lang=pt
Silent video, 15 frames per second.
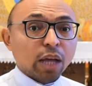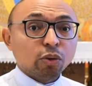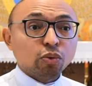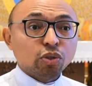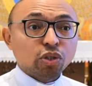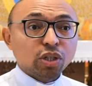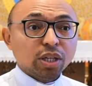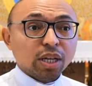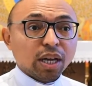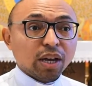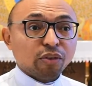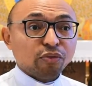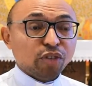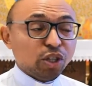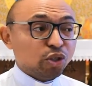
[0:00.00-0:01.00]
No
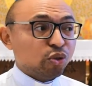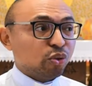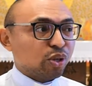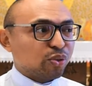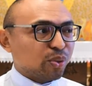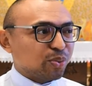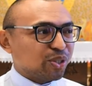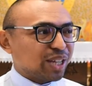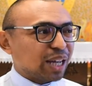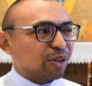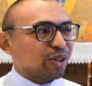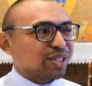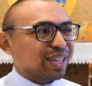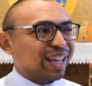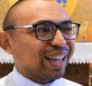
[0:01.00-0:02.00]
dia 21, nós vamos ter a
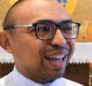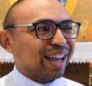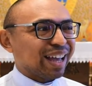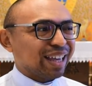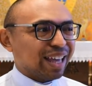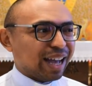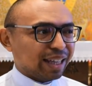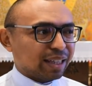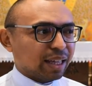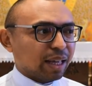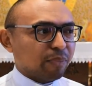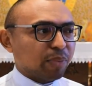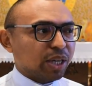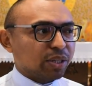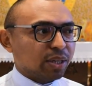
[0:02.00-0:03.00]
nossa carreata.
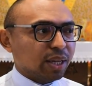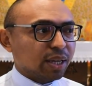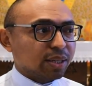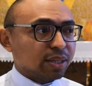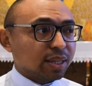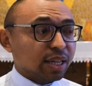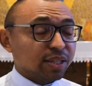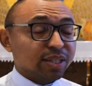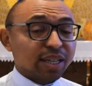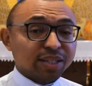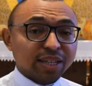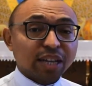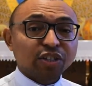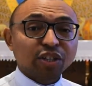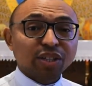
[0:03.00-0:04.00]
A partir das, das
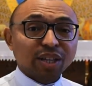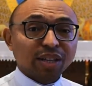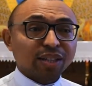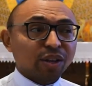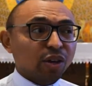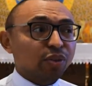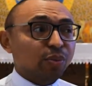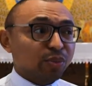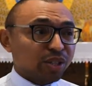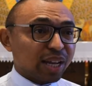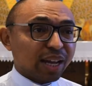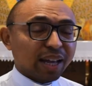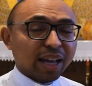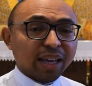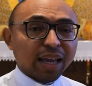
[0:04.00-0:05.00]
17h30 horas, vamos ter
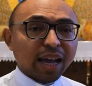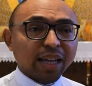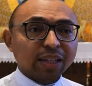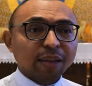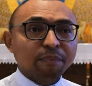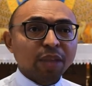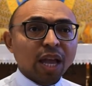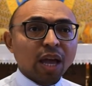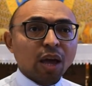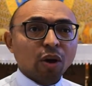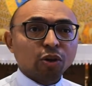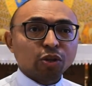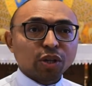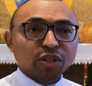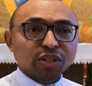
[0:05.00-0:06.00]
a carreata,
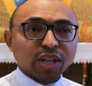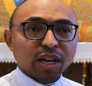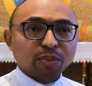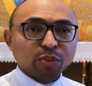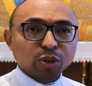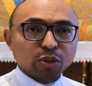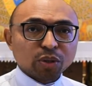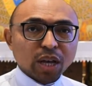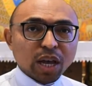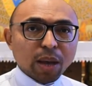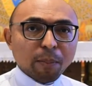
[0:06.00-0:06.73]
onde nós estaremos